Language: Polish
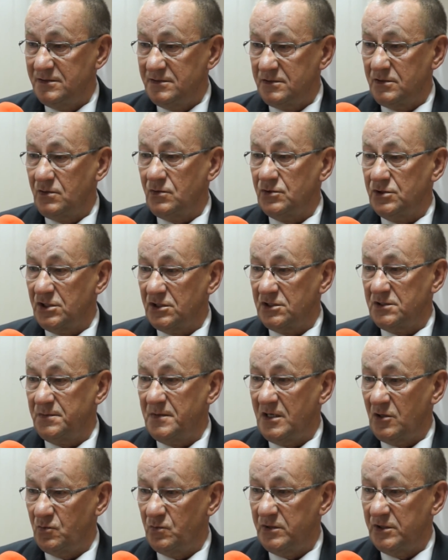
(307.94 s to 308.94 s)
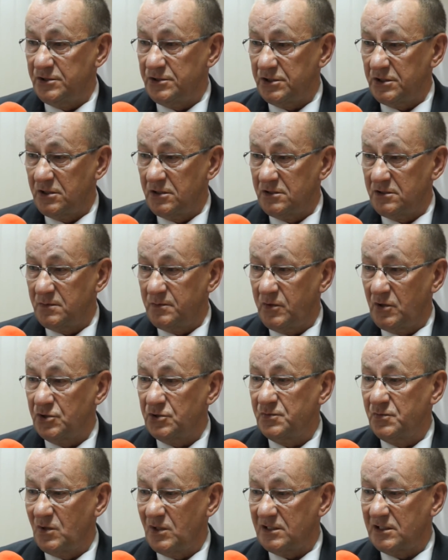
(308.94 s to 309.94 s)
Grudziądz miał być od po
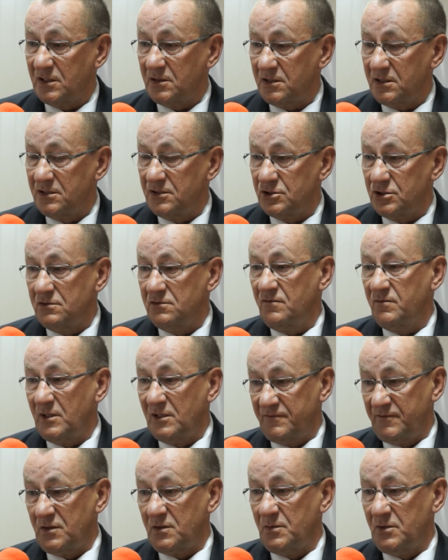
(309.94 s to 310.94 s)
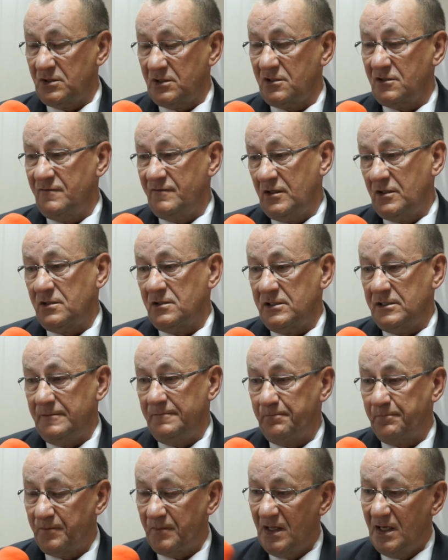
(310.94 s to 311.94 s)
ośmiu latach rządów Platformy od tego wolny.
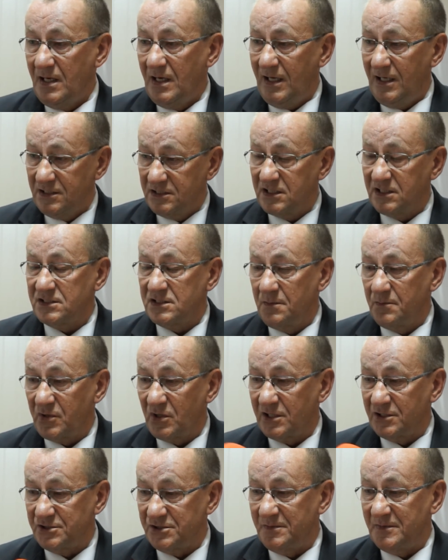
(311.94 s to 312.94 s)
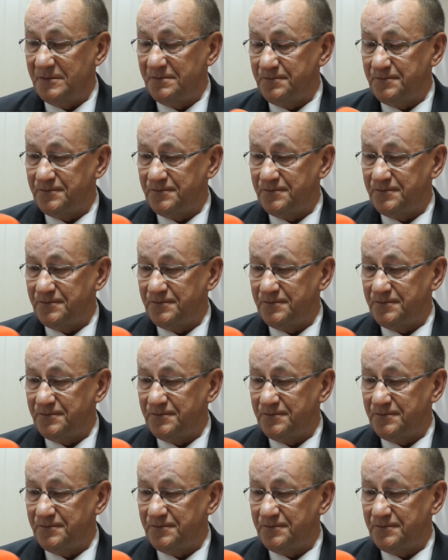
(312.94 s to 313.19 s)
E, tutaj, z tym poradzimy.